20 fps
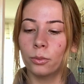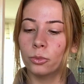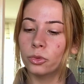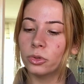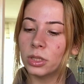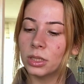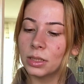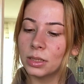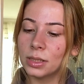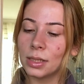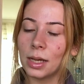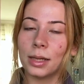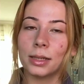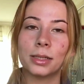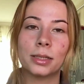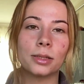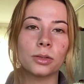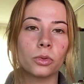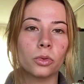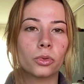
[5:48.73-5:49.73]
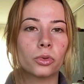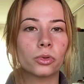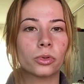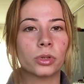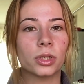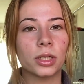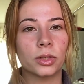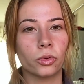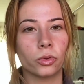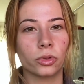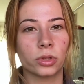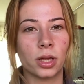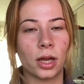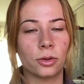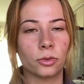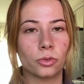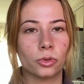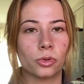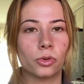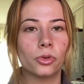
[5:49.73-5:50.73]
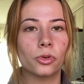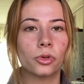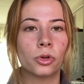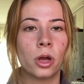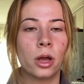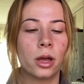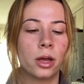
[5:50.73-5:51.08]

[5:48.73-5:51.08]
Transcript: Bunların tanesi 9 lira 90 kuruş.